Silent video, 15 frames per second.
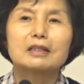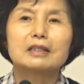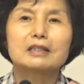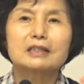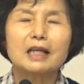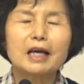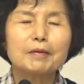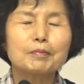
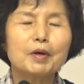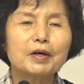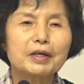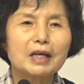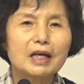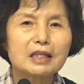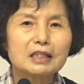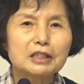
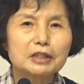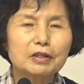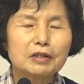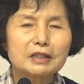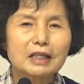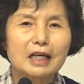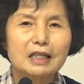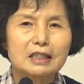생명의
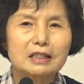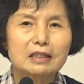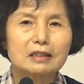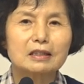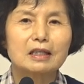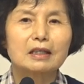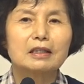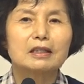
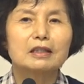시여자이신